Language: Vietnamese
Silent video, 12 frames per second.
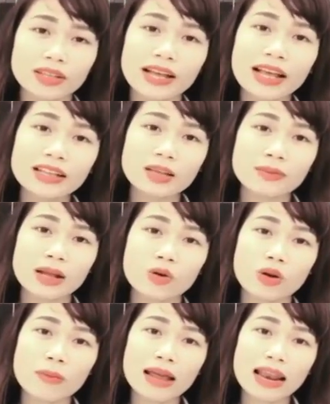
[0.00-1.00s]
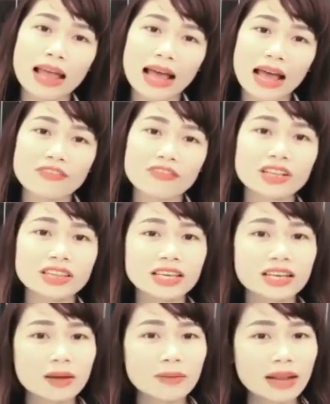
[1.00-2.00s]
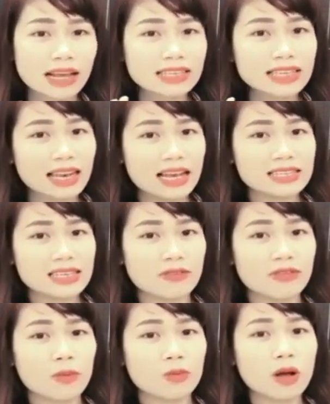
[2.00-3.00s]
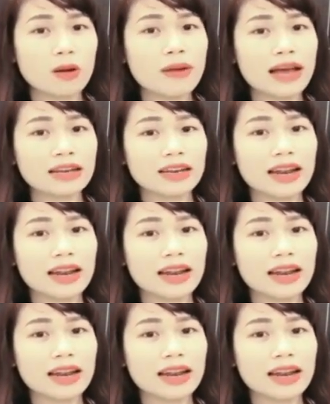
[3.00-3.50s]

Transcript: khách hàng tiềm năng của các bạn là ai vậy thì các bạn hãy nhìn lại sản phẩm của các bạn